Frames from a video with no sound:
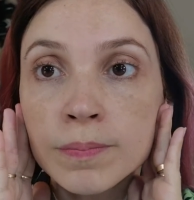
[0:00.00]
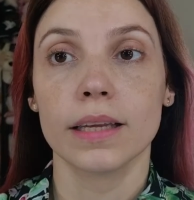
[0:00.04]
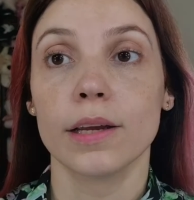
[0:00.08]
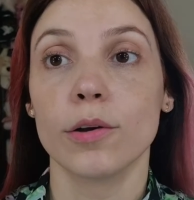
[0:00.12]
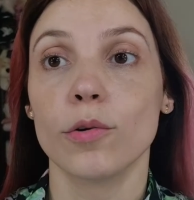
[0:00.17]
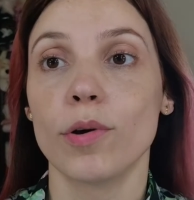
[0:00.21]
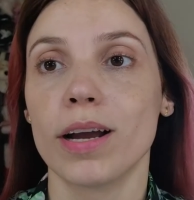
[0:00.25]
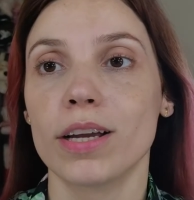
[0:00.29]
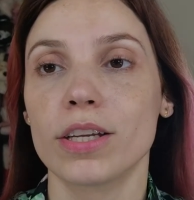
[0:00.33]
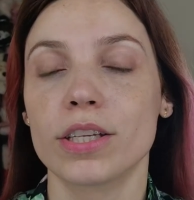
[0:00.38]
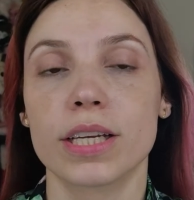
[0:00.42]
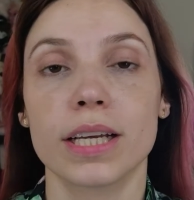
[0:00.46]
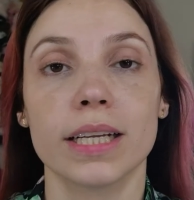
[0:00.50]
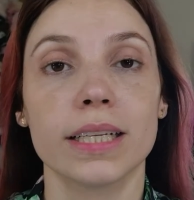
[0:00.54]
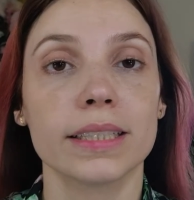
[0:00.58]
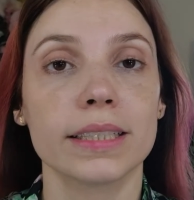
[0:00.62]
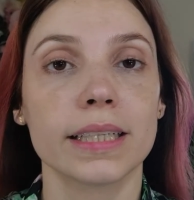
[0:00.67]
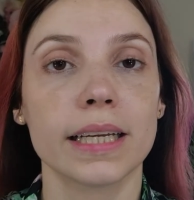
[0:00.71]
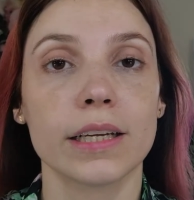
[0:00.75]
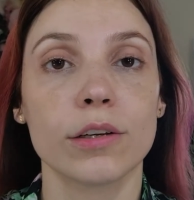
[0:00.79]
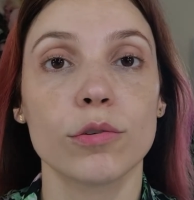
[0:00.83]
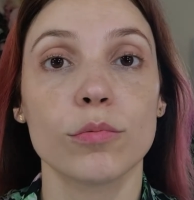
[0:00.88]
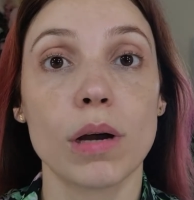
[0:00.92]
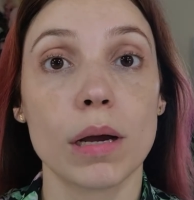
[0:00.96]
Eu acho que ele
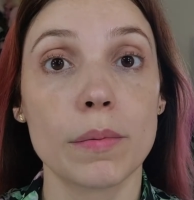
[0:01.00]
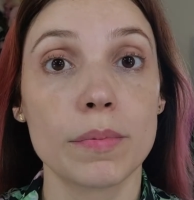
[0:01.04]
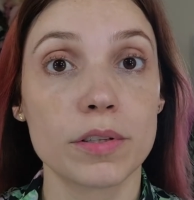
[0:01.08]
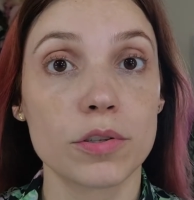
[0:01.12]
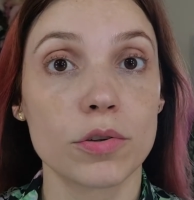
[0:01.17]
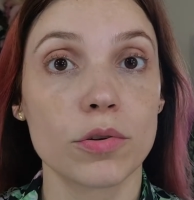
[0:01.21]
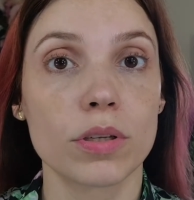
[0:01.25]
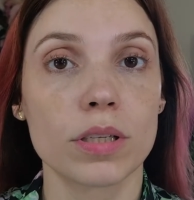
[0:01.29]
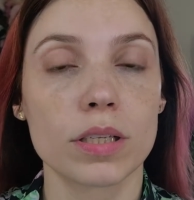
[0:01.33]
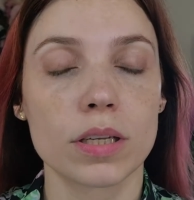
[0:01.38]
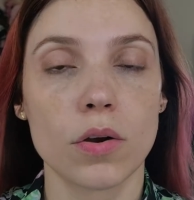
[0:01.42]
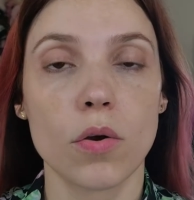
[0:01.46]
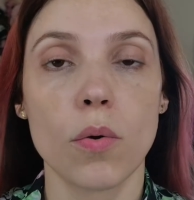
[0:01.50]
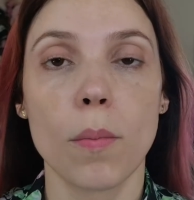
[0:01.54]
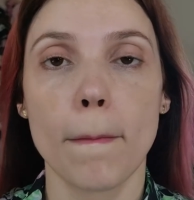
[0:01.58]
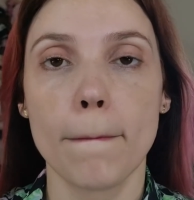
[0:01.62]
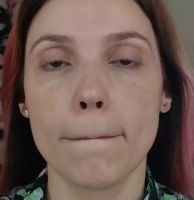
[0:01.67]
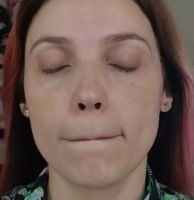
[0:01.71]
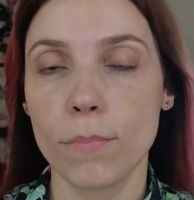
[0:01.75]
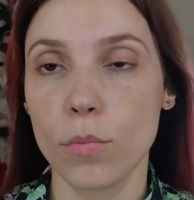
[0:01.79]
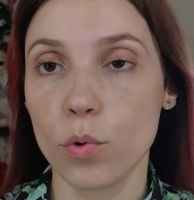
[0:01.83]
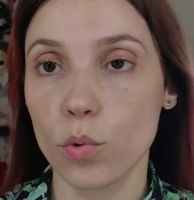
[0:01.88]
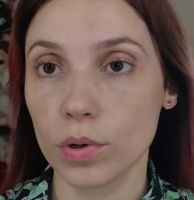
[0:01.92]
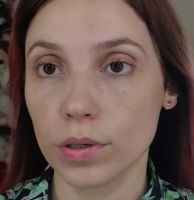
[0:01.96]
tem uma absorção
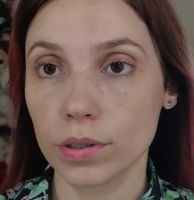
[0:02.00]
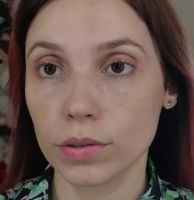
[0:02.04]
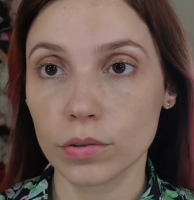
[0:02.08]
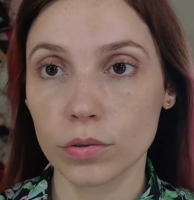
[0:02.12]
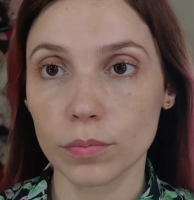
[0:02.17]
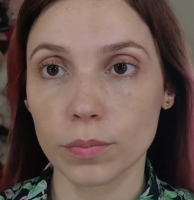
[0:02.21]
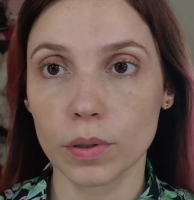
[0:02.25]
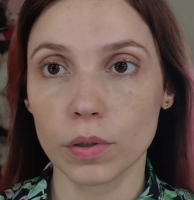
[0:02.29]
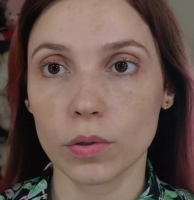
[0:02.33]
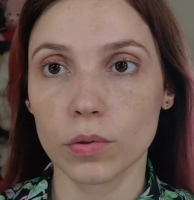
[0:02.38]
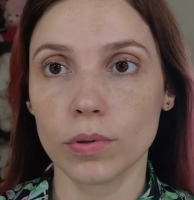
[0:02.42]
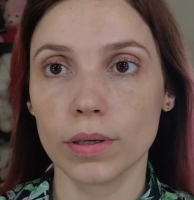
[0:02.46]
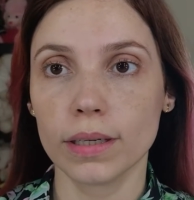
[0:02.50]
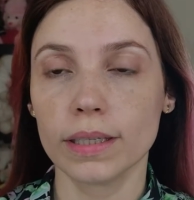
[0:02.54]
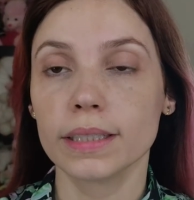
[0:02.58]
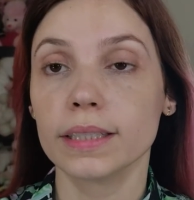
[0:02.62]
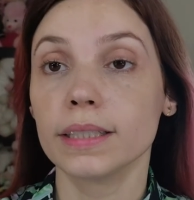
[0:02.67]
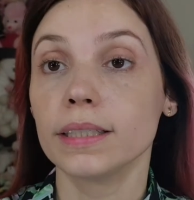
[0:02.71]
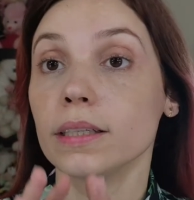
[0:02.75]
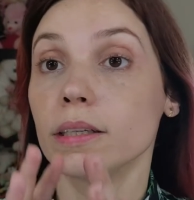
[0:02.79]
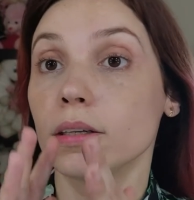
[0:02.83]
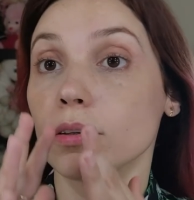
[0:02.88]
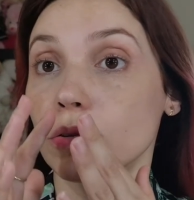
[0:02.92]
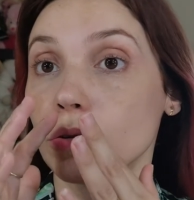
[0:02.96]
muito boa
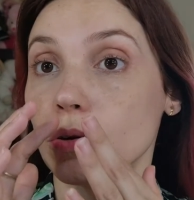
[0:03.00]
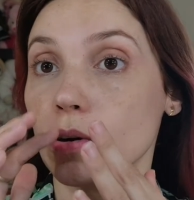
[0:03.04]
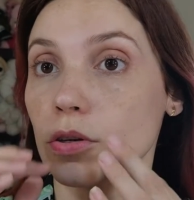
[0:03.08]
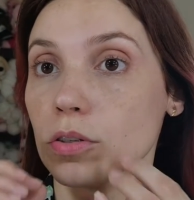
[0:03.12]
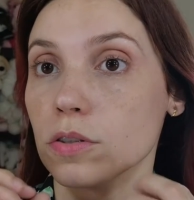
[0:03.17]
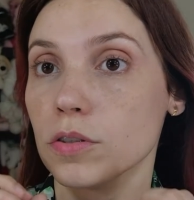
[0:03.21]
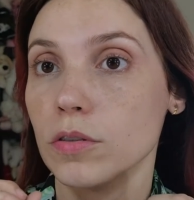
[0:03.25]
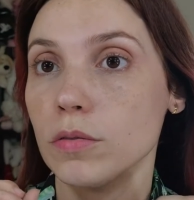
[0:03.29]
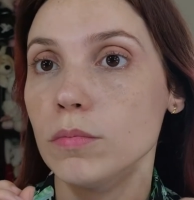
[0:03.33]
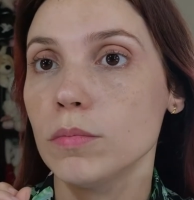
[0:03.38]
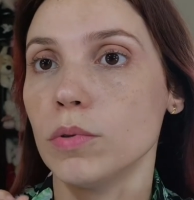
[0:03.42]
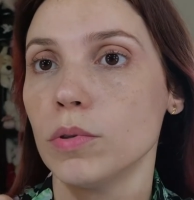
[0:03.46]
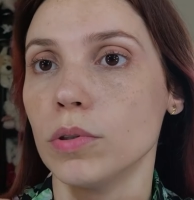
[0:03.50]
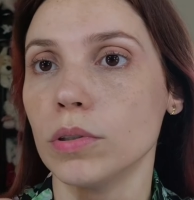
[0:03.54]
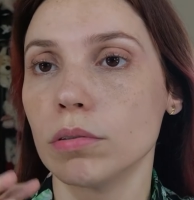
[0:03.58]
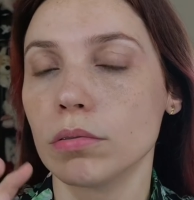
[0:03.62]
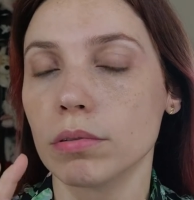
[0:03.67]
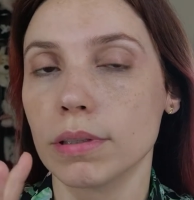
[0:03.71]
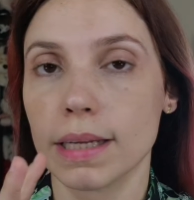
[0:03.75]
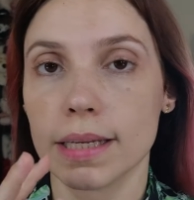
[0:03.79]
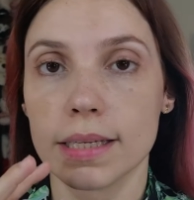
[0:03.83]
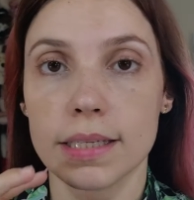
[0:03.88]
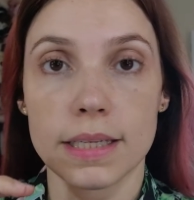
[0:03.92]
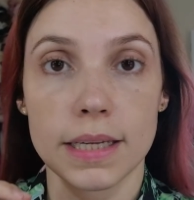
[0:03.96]
e eu gosto muito
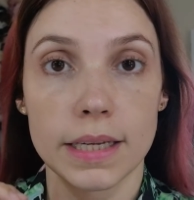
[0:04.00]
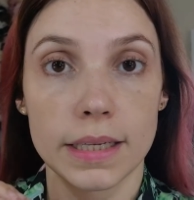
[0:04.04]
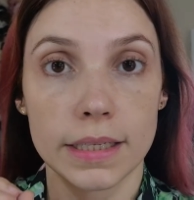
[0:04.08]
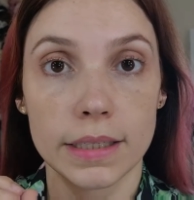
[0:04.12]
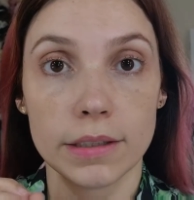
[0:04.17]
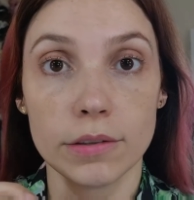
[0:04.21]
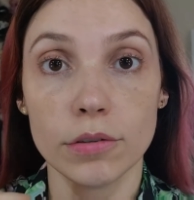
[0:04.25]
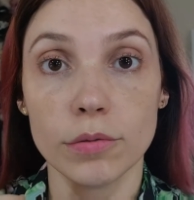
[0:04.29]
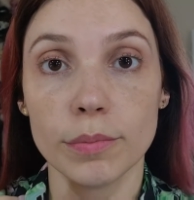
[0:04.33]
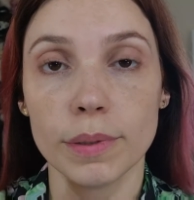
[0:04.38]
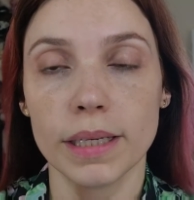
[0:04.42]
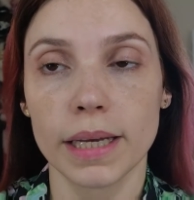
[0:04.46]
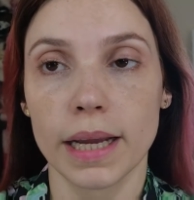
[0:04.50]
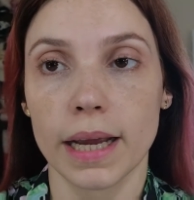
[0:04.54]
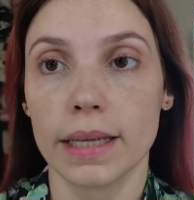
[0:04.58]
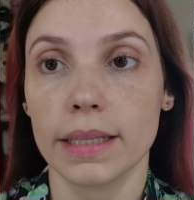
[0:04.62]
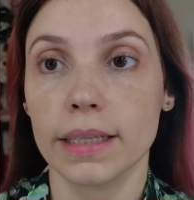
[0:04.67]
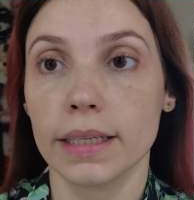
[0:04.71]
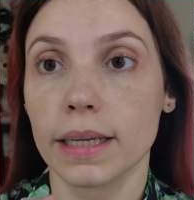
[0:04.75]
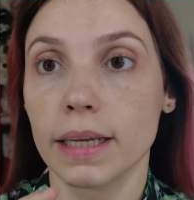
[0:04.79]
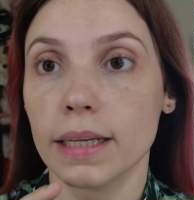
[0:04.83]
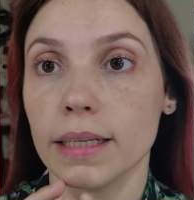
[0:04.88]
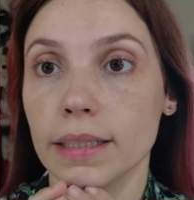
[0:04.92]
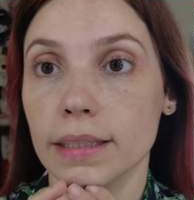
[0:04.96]
dessa
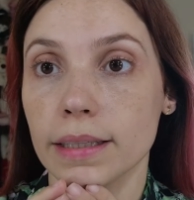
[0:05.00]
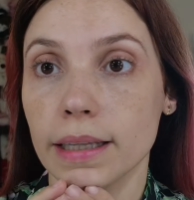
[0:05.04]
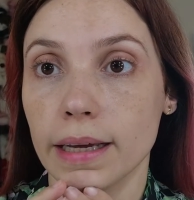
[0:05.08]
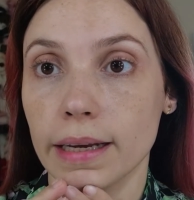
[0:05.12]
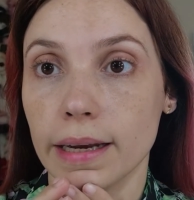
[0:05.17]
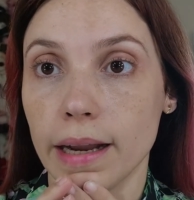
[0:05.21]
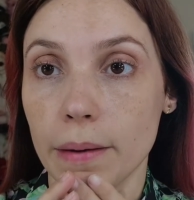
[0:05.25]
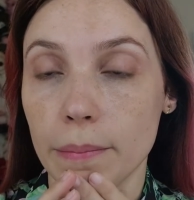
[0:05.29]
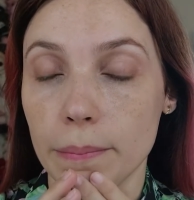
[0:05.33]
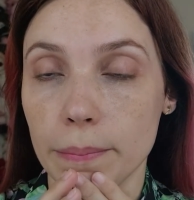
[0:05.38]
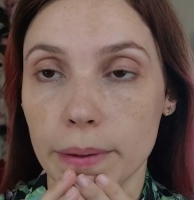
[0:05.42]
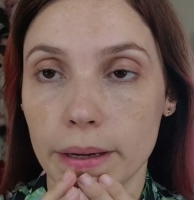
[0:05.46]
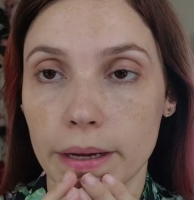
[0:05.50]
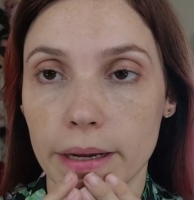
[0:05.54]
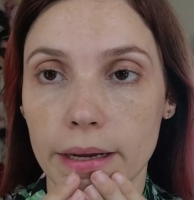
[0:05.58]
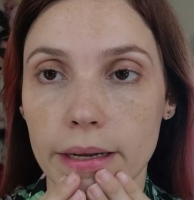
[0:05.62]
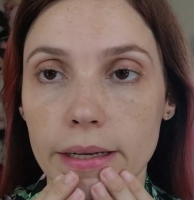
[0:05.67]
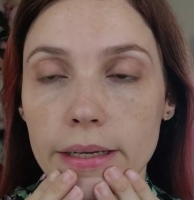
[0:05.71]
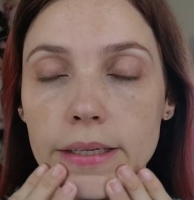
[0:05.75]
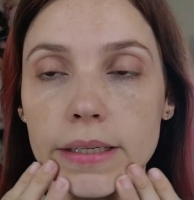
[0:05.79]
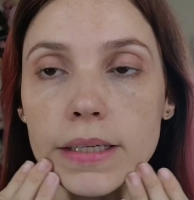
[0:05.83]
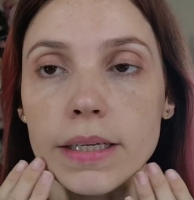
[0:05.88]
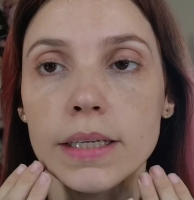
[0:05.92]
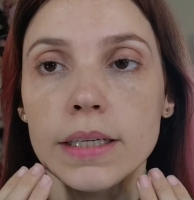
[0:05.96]
iluminada que ele dá na
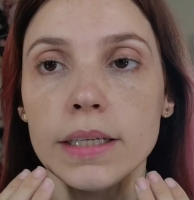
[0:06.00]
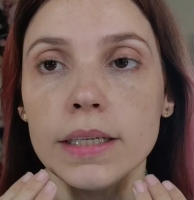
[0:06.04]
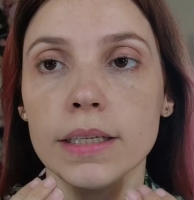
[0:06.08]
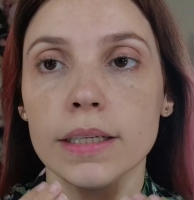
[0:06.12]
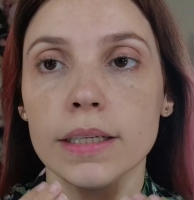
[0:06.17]
pele.